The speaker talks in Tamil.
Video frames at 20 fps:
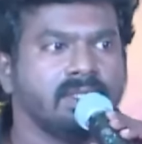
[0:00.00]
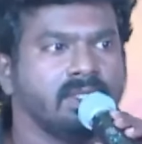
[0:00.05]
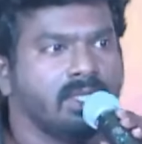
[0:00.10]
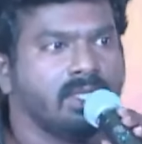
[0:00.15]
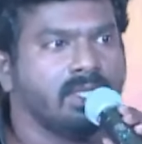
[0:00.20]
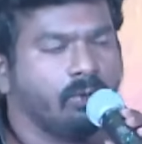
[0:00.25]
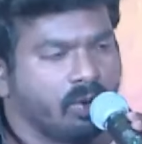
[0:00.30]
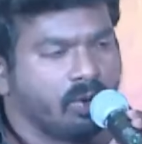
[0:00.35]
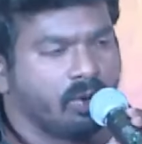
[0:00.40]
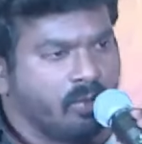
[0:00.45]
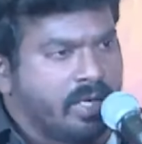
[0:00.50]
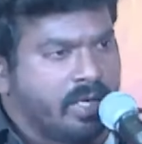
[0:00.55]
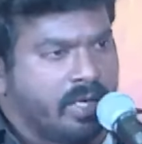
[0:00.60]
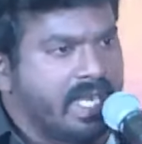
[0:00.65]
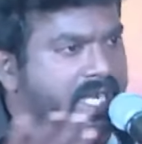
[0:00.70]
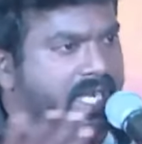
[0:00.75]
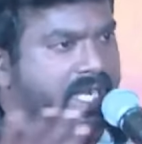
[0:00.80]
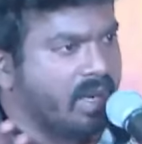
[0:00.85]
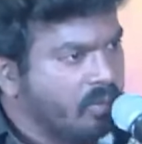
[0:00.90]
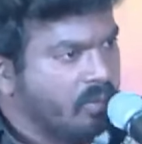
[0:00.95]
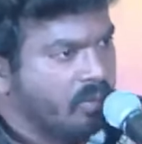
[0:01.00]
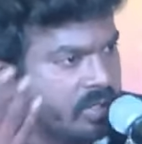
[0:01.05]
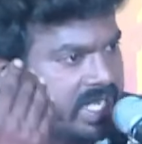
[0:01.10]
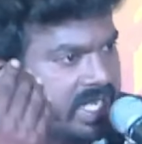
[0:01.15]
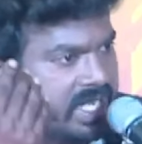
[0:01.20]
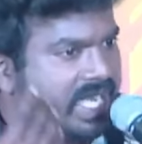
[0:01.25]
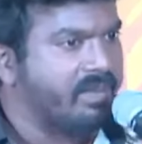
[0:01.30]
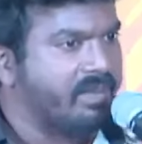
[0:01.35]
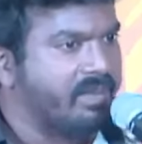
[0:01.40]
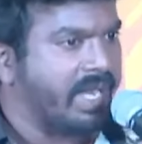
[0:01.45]
ஒரு மூலையில் என்னன்னா மூஞ்சிலே
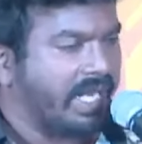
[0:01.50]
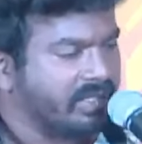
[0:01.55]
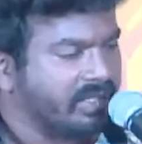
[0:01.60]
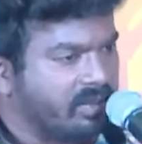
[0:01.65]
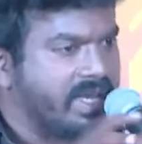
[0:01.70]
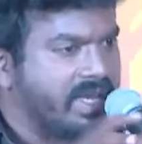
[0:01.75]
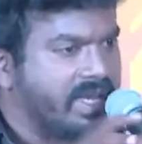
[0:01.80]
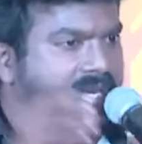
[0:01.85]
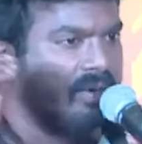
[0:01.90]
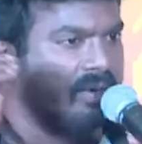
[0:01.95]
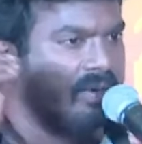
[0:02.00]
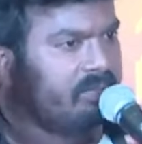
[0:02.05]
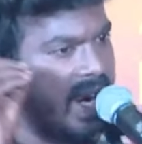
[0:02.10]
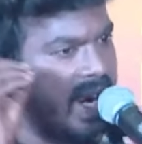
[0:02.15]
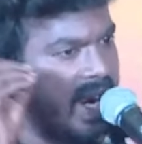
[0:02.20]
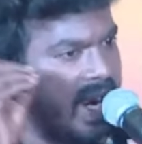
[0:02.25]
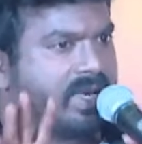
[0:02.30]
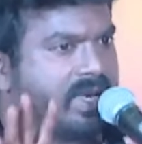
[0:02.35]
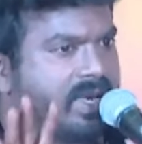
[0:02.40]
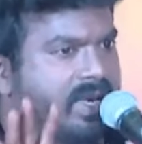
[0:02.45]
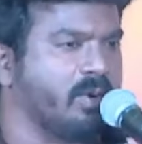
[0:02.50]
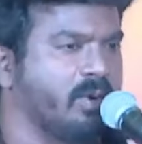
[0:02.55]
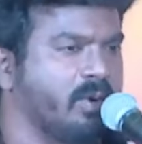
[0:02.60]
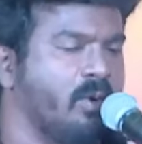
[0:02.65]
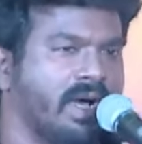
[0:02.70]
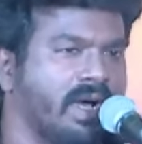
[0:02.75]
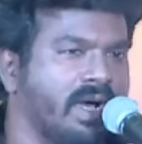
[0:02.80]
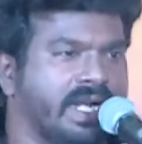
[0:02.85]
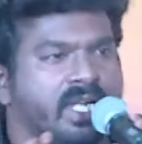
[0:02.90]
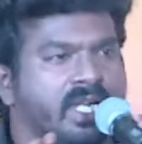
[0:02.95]
அடிப்பார் அந்த மாதிரி பிளான் பண்ணி
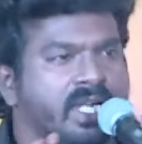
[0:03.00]
பண்ணுவாங்க ரெண்டு